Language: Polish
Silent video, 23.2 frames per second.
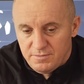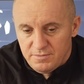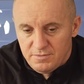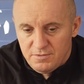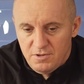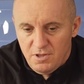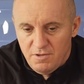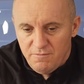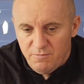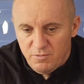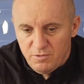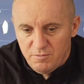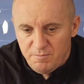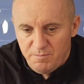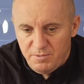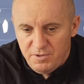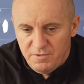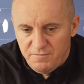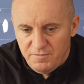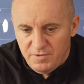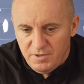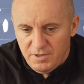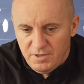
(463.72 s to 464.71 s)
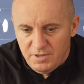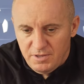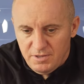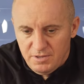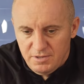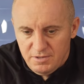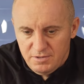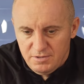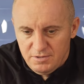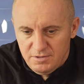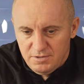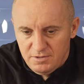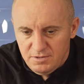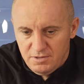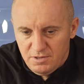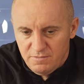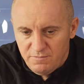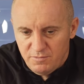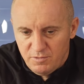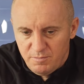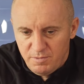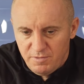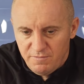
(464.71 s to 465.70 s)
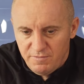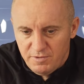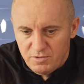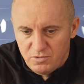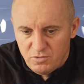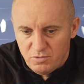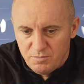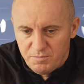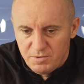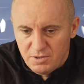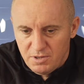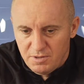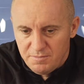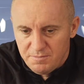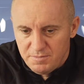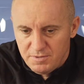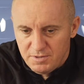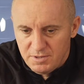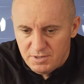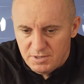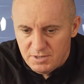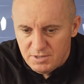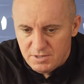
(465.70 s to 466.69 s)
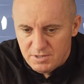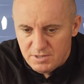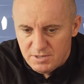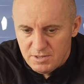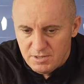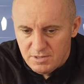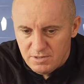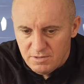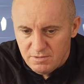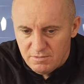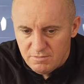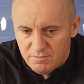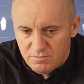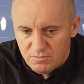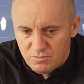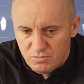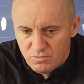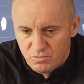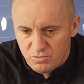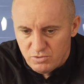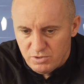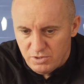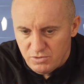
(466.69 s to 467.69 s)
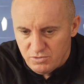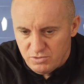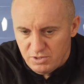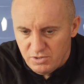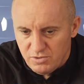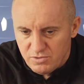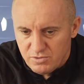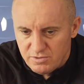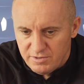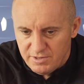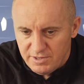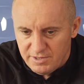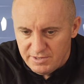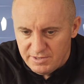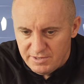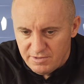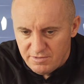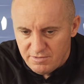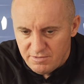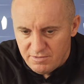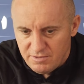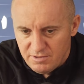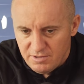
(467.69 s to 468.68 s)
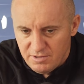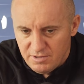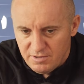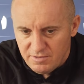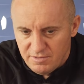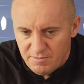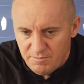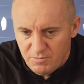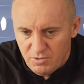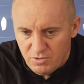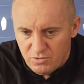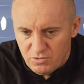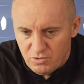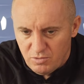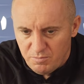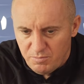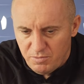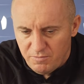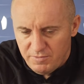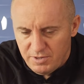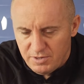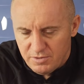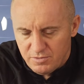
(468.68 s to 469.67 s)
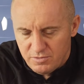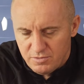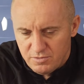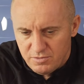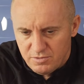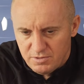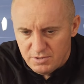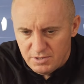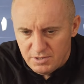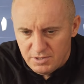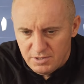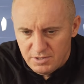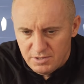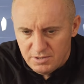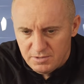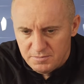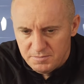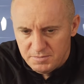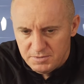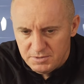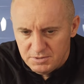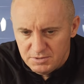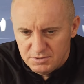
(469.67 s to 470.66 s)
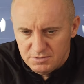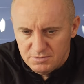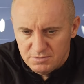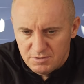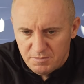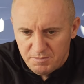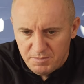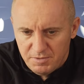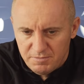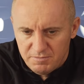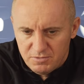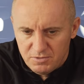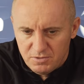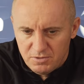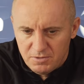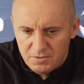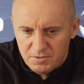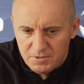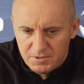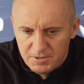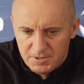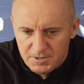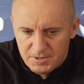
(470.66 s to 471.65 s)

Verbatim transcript: Niewątpliwie, e, niewątpliwie to byłaby duża rzecz dla nas i chcemy o to powalczyć. Tak jakby na pewno